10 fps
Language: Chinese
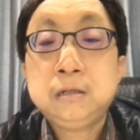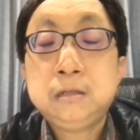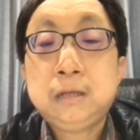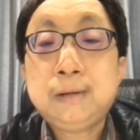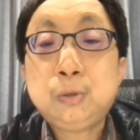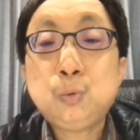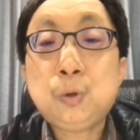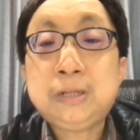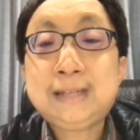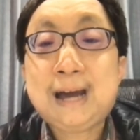那么，如
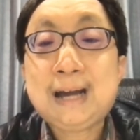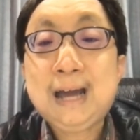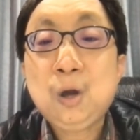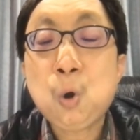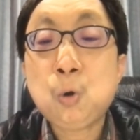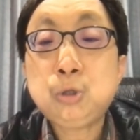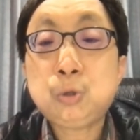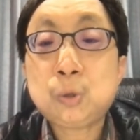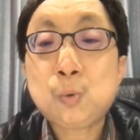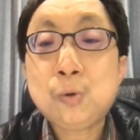果你打开红牛
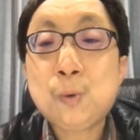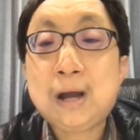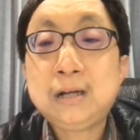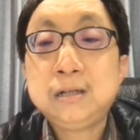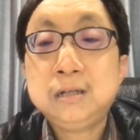的官网，